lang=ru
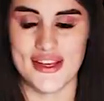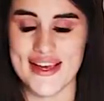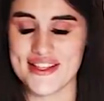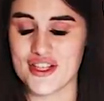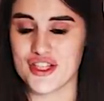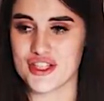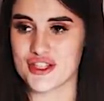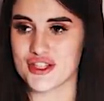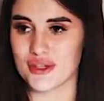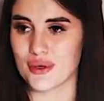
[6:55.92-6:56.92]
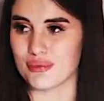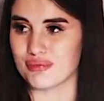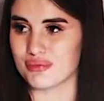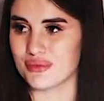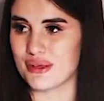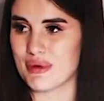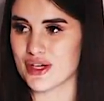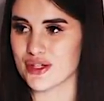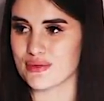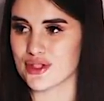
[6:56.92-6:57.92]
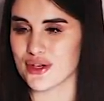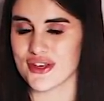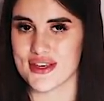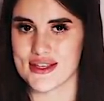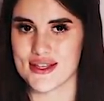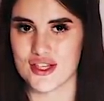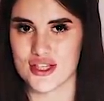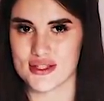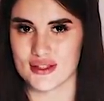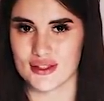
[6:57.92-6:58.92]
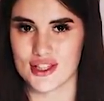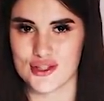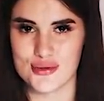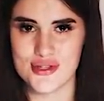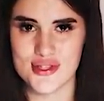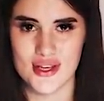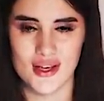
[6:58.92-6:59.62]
Я сейчас в таком небольшом шоке, если честно, нахожусь.